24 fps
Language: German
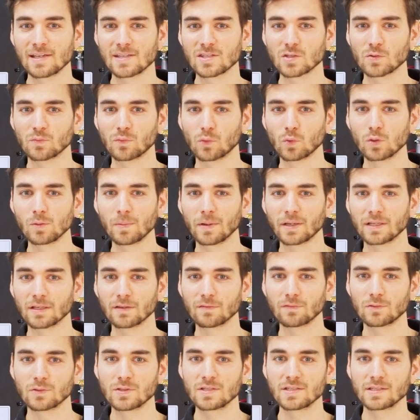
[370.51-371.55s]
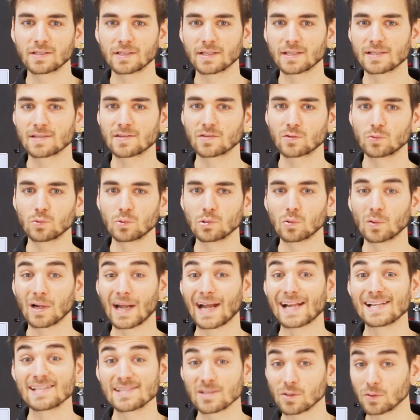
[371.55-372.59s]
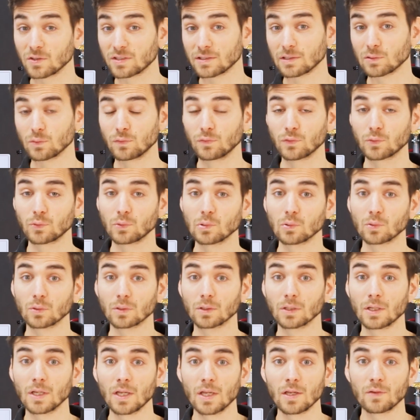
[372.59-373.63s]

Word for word: sowohl bei der Flüssigkeitskühlung als auch der Luftkühlung